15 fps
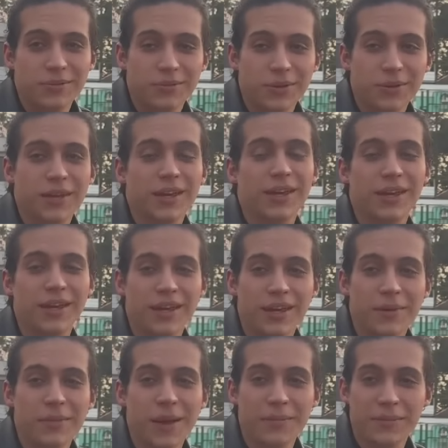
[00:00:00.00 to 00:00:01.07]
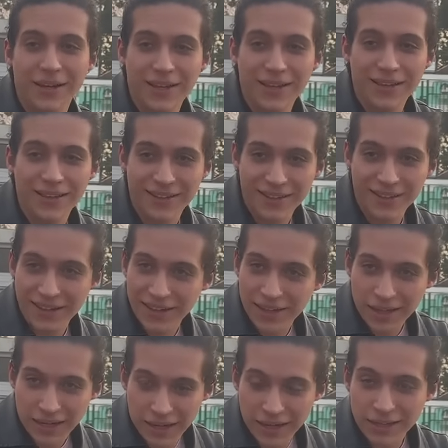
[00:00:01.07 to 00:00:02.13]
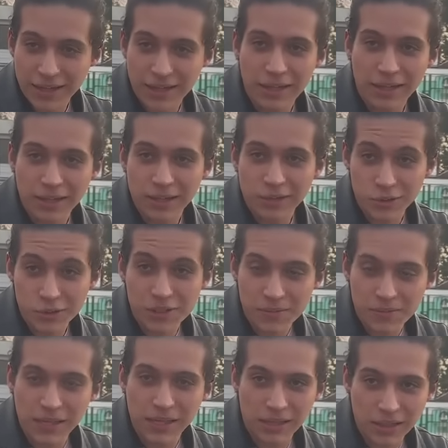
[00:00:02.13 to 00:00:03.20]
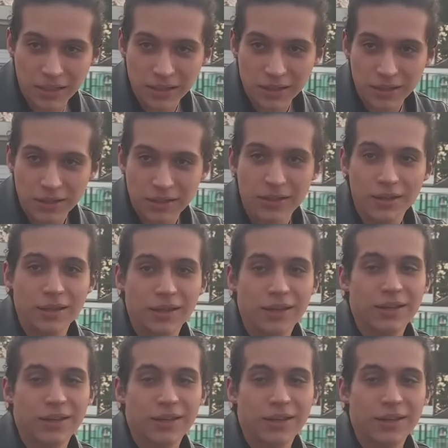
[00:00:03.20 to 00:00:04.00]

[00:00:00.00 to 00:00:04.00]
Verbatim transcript: Sim. Porque minha mãe, ela tem leucemia, né? Sim.